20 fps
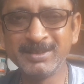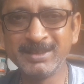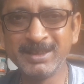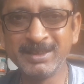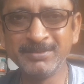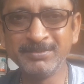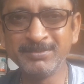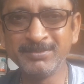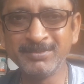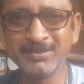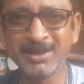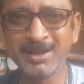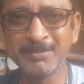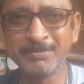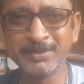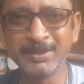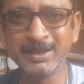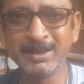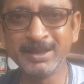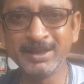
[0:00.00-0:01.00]
ডিম না
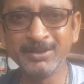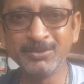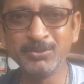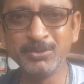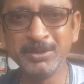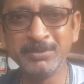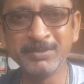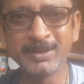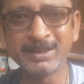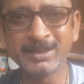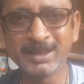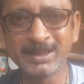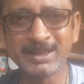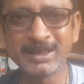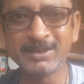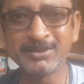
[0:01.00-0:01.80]
পেলে উই ম্যাথা